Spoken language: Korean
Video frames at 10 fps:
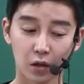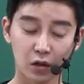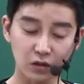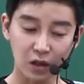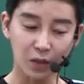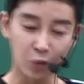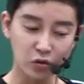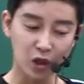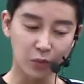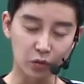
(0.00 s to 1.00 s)
컨스텔라
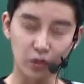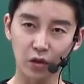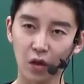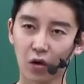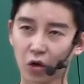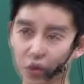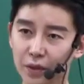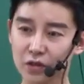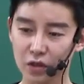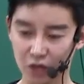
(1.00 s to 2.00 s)
모의고사를 볼 텐데
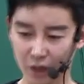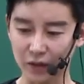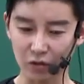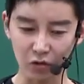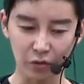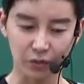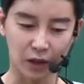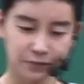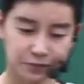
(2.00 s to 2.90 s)
어렵겠지, 니네 봤던 거보다.